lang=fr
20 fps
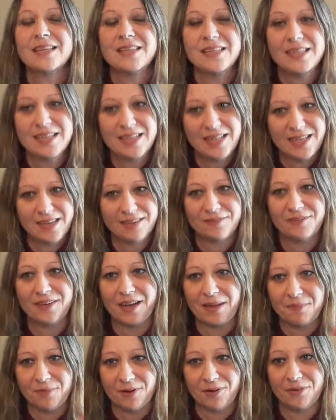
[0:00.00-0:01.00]
Il est
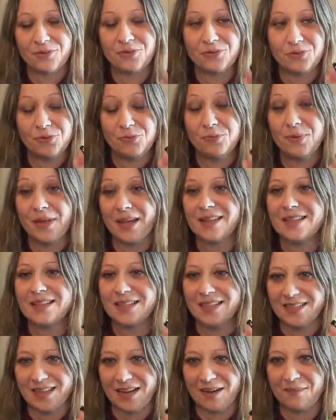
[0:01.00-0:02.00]
vraiment super
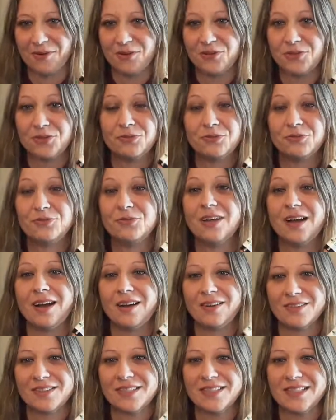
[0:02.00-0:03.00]
cet arbre, je vous
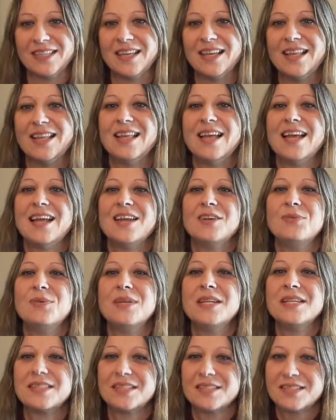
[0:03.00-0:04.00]
garantis.
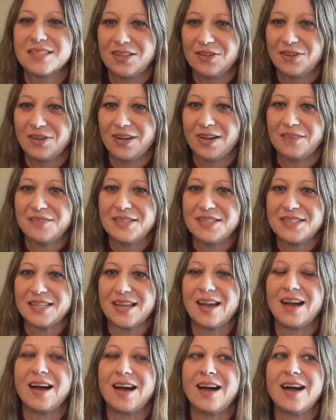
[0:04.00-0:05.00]
L'huile essentielle de
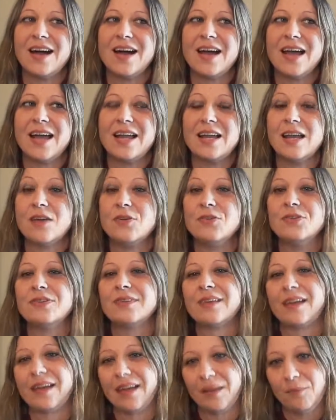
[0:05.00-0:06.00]
Ravinsara, elle a une
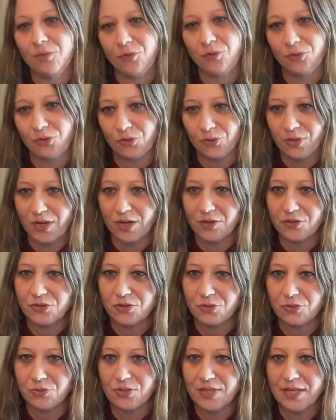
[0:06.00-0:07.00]
très bonne tolérance
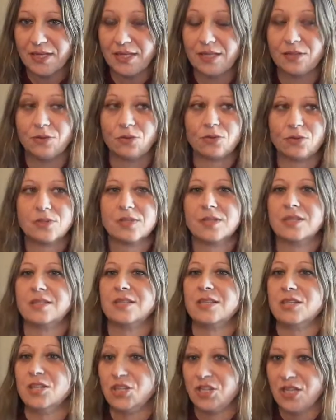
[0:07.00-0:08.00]
cutanée, donc ça
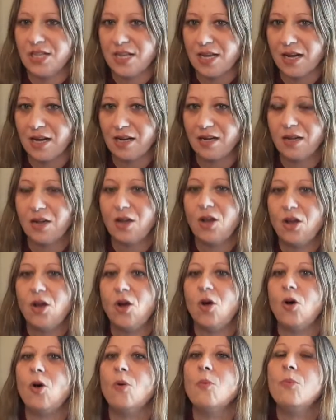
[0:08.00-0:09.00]
c'est génial.
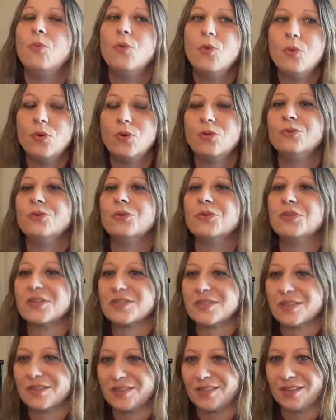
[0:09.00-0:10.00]
On peut de
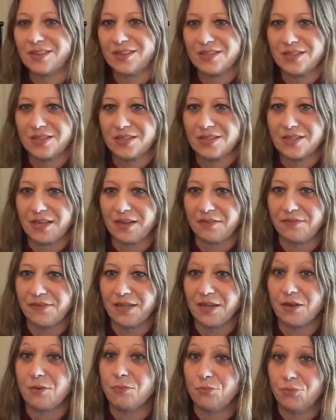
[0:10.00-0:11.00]
temps en temps s'en
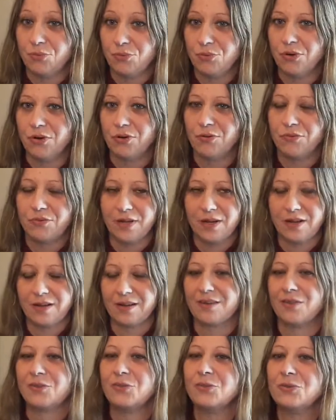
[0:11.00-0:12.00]
servir pur, on verra
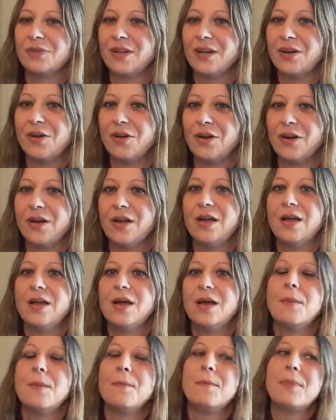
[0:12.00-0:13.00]
quand tout à l'heure.
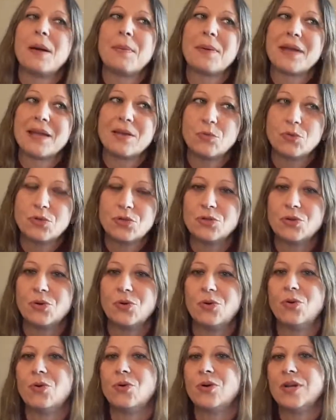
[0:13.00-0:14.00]
Par
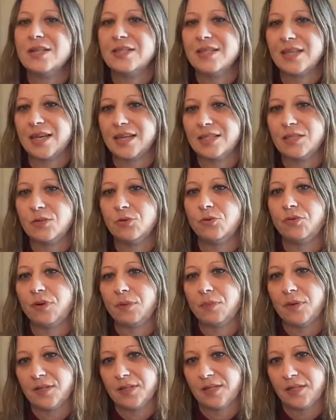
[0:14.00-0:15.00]
précaution, on l'interdit aux
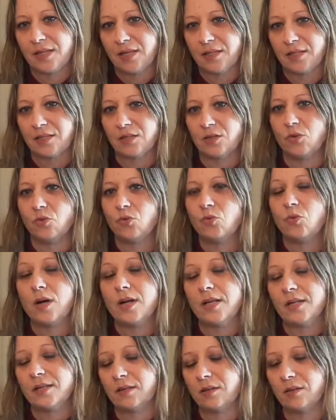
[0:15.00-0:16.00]
femmes enceintes ou
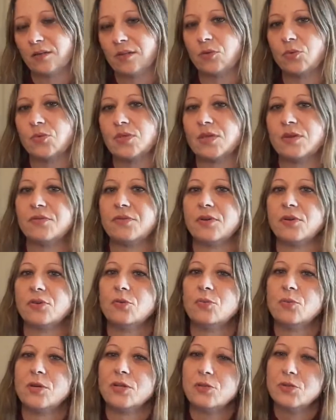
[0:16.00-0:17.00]
allaitantes et aux enfants
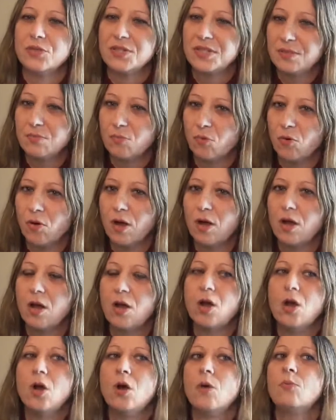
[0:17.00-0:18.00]
de moins de 6 mois.
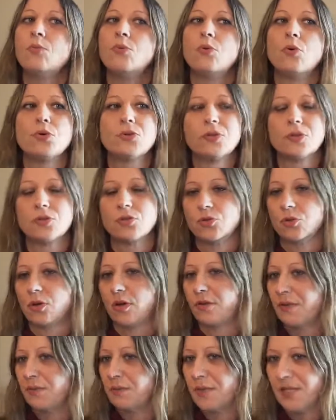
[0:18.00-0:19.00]
Pour autant, sur
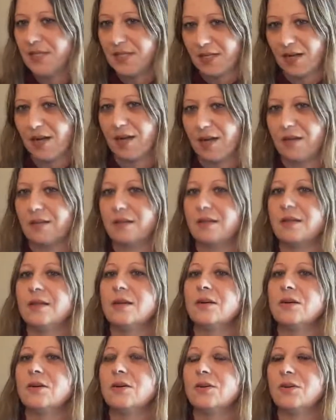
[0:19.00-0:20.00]
avis médical,
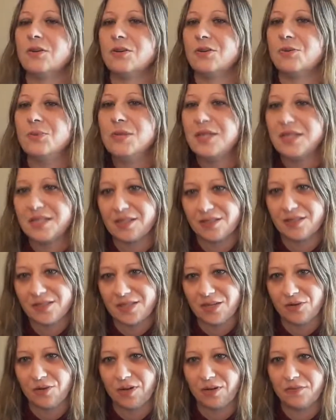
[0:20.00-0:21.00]
euh, l'huile
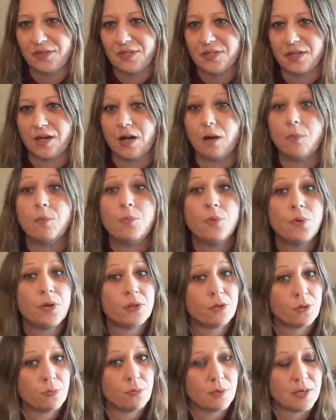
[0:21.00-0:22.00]
essentielle de Sarah peut
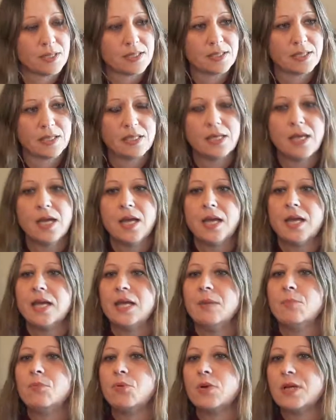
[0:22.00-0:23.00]
être prescrite.
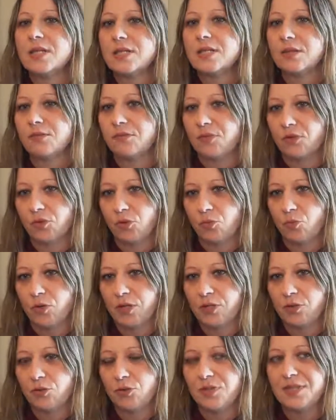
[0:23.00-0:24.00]
Et pour les enfants de
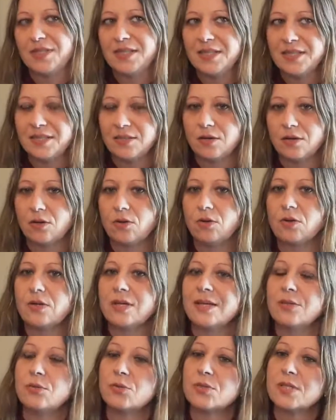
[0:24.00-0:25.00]
moins de 6 ans,
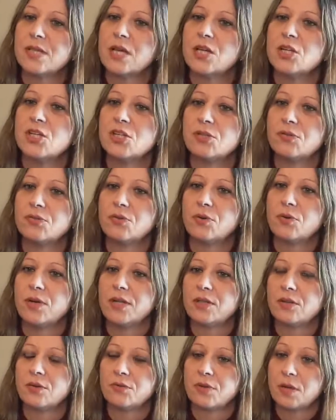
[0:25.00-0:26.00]
les dosages vont
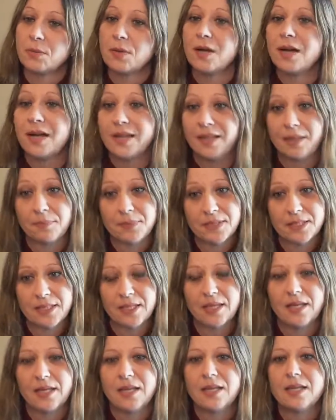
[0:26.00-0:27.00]
être vraiment
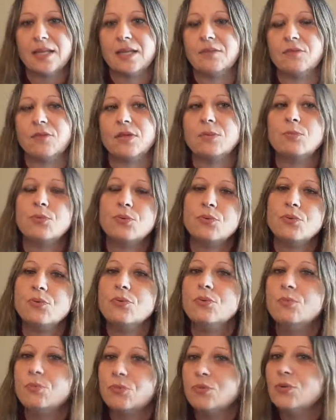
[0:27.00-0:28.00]
adaptés. Ils vont être
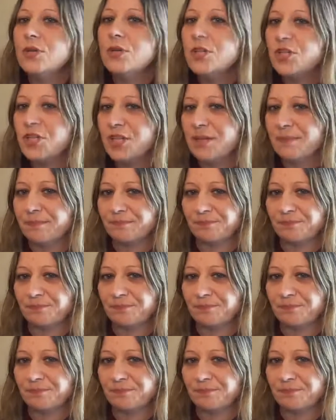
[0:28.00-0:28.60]
plus, plus légers.